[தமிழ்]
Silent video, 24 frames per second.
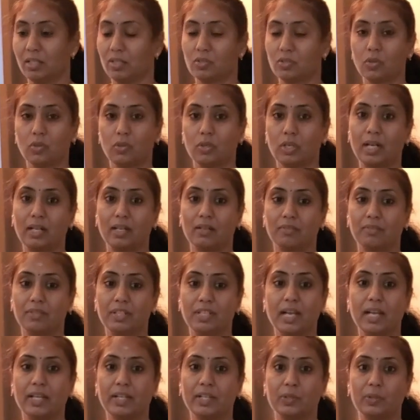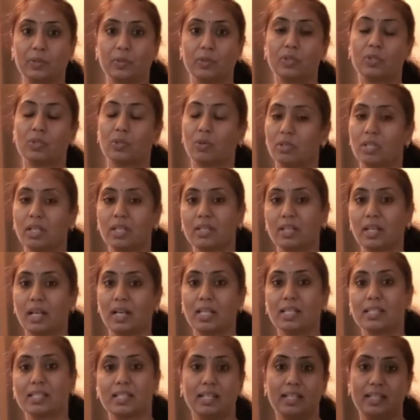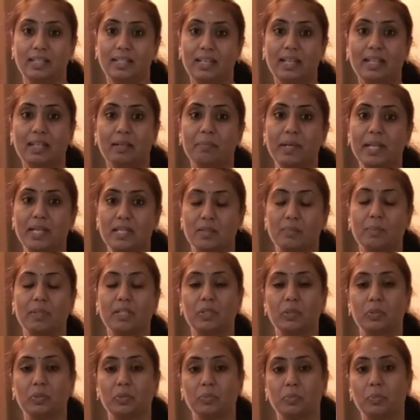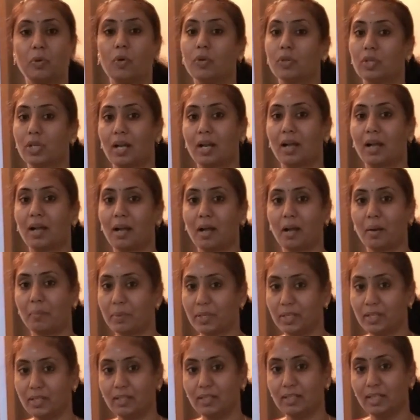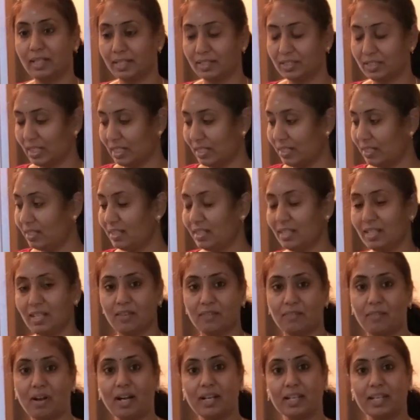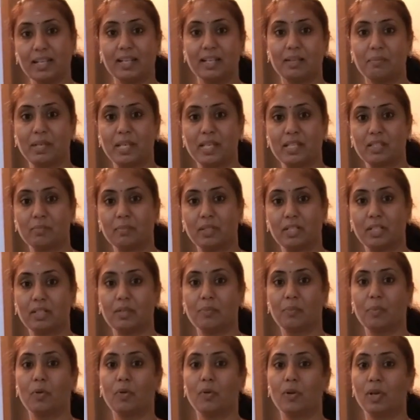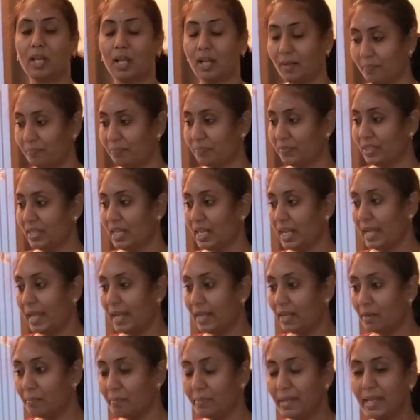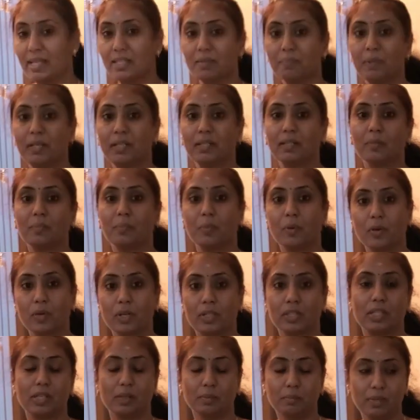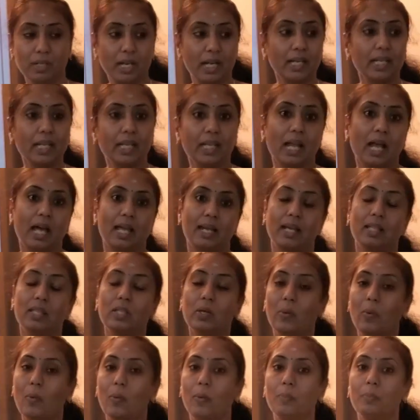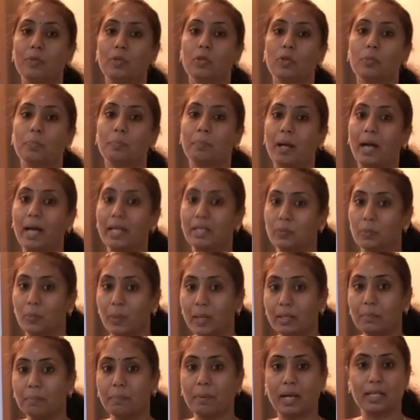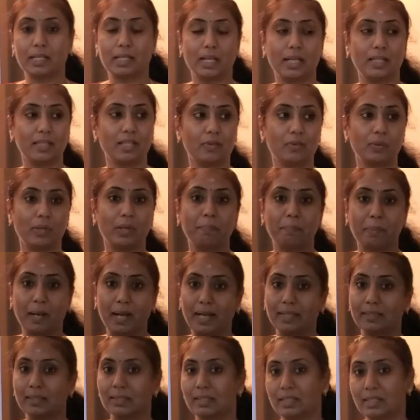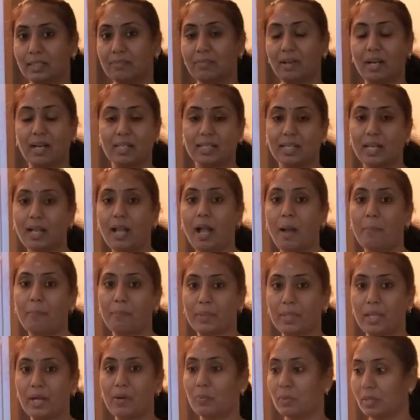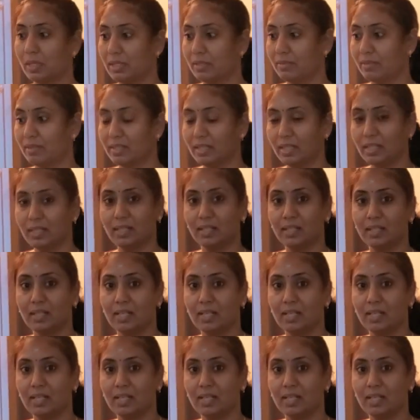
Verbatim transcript: ஸோ நாங்கள் ஃப்ரீயாக இருக்கோம்னு சொன்னதுனால சரி இன்னைக்கு பேஸ்மெண்ட் டூர் போட்டுடலாம் அப்படின்னு நினச்சேன் வாங்க எங்கள் பேஸ்மெண்ட்டுக்கு போகலாம் எங்கள் பேஸ்மெண்ட்க்கு போகிறதுக்கு முன்னாடி யாராவது ஹோம் டூர் பார்ட் ஒன் பார்க்காதவங்க பார்த்துட்டு வாங்க அப்போ தான் உங்களுக்கு வந்து